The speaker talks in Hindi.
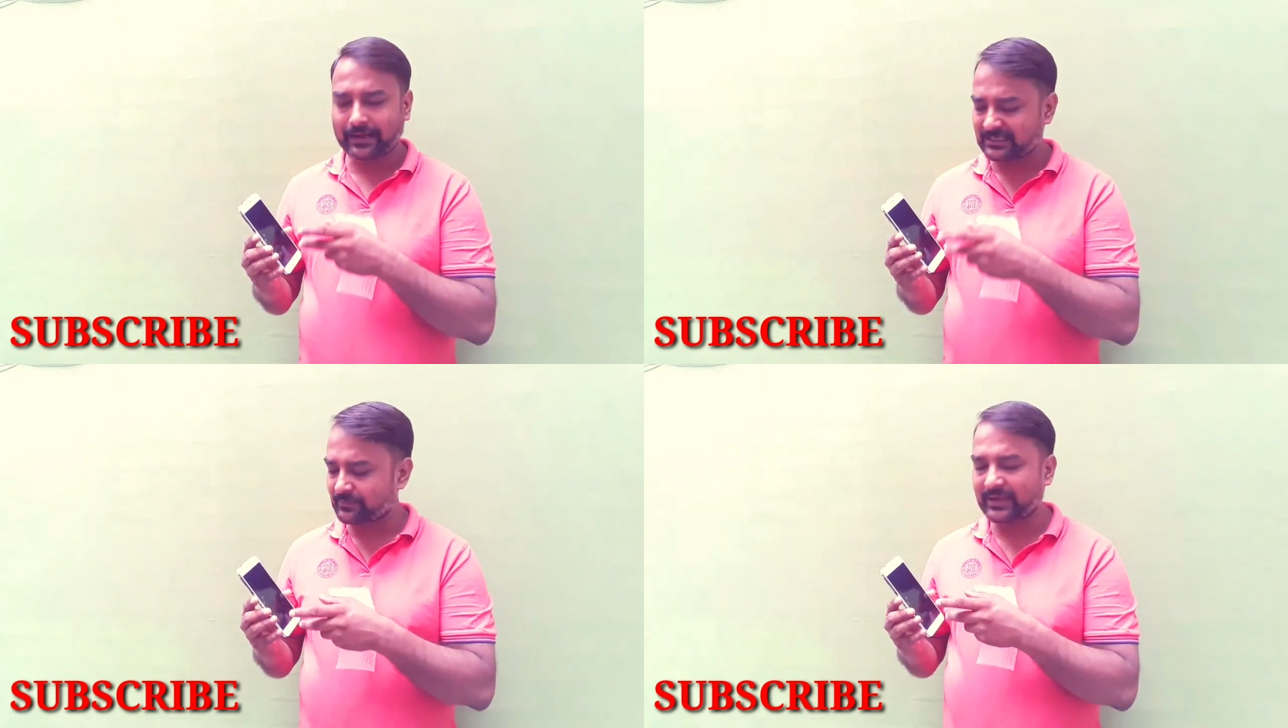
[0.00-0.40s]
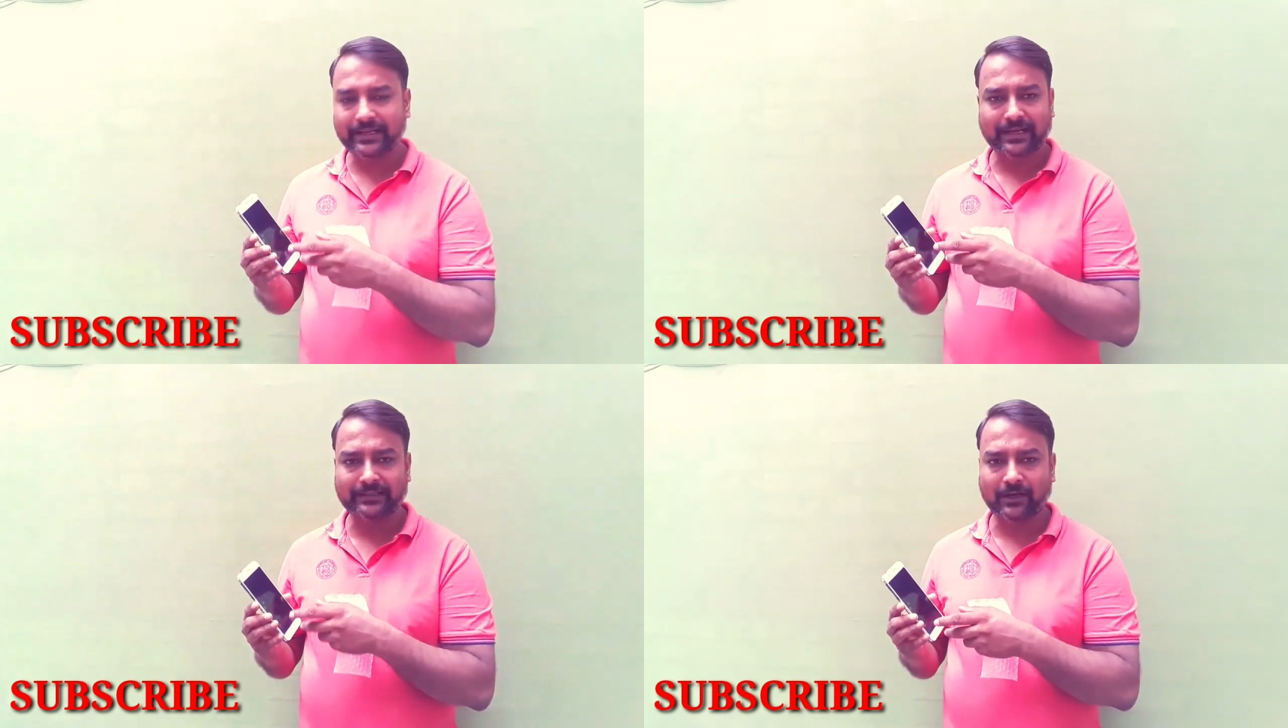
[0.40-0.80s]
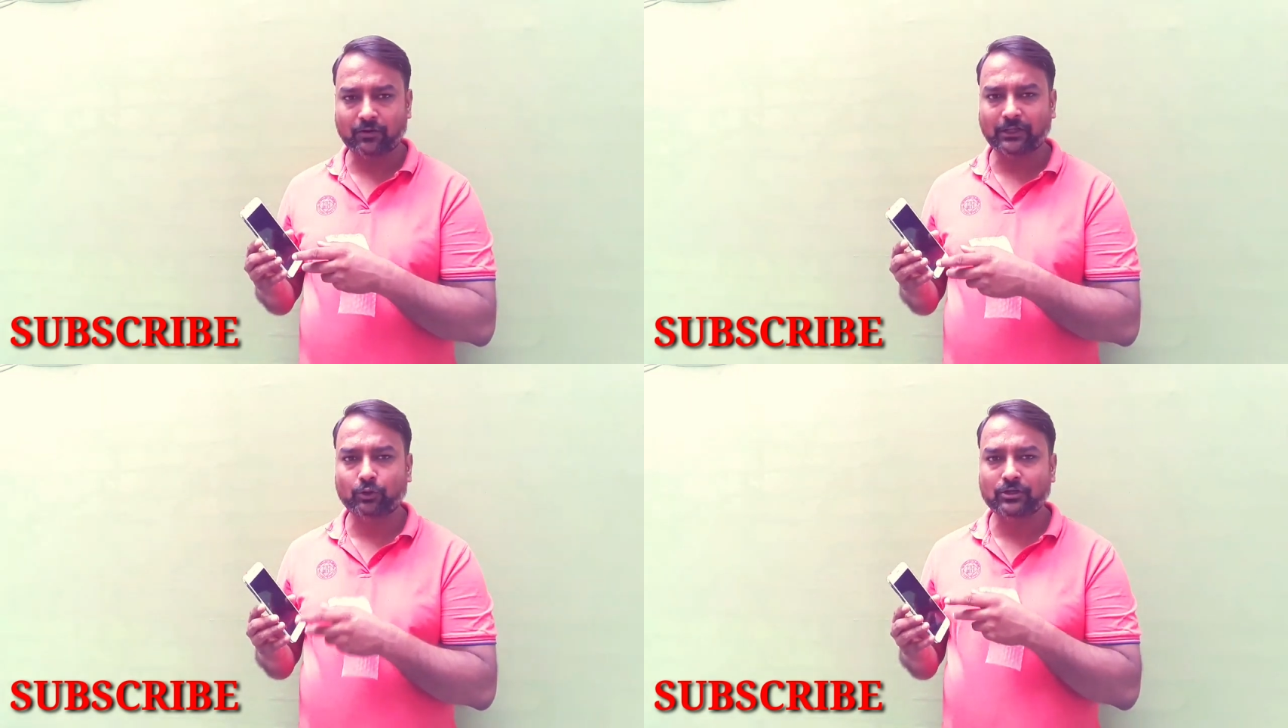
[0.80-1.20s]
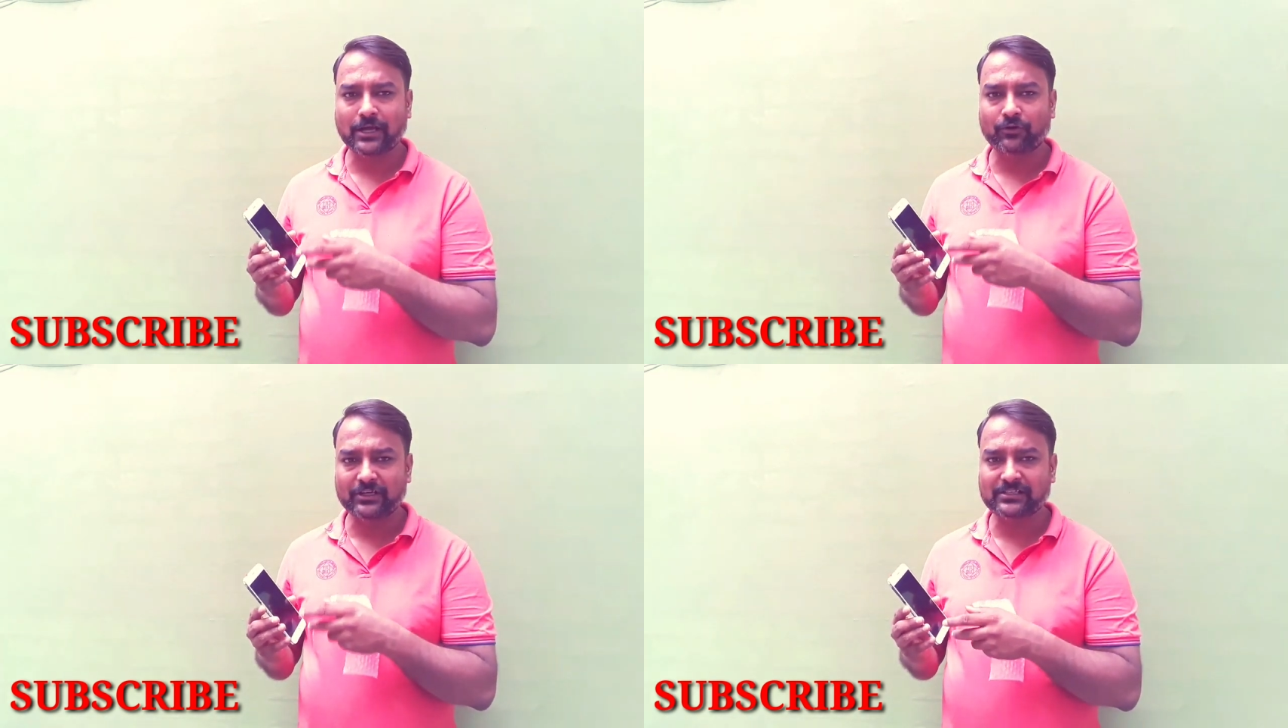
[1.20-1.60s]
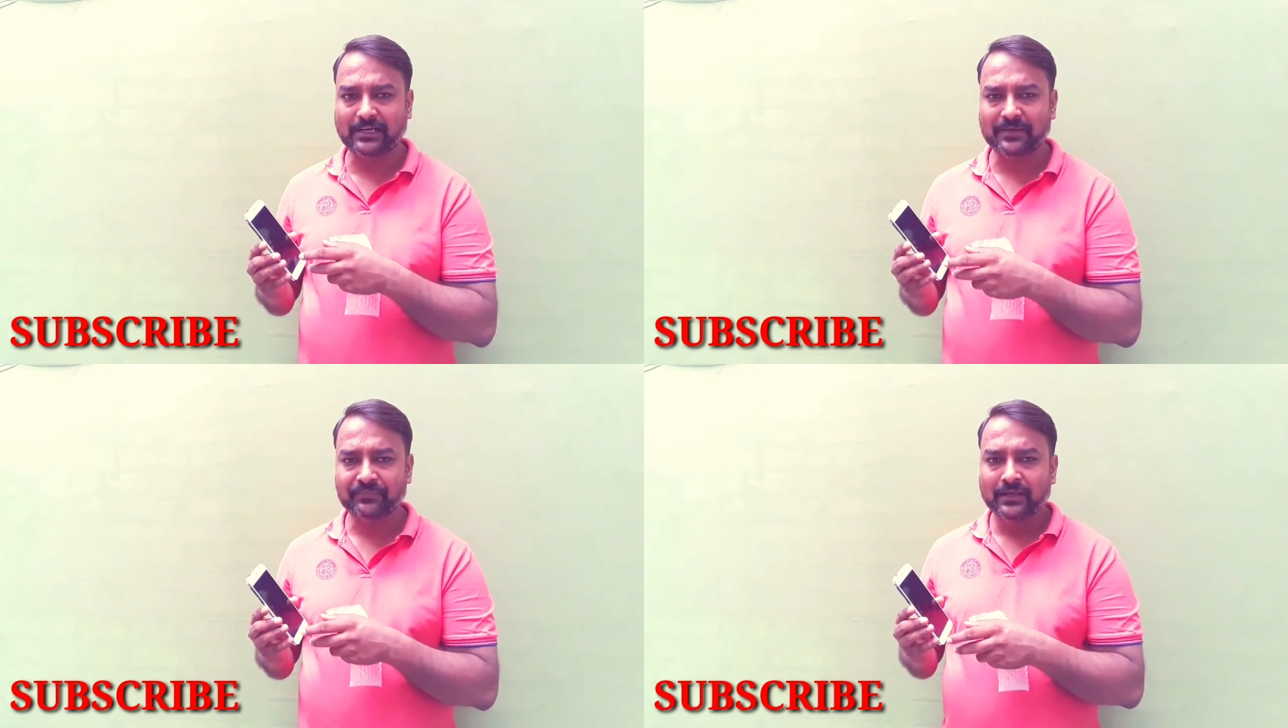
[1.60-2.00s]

अगस्त महीने का दिखाऊंगा 2019 का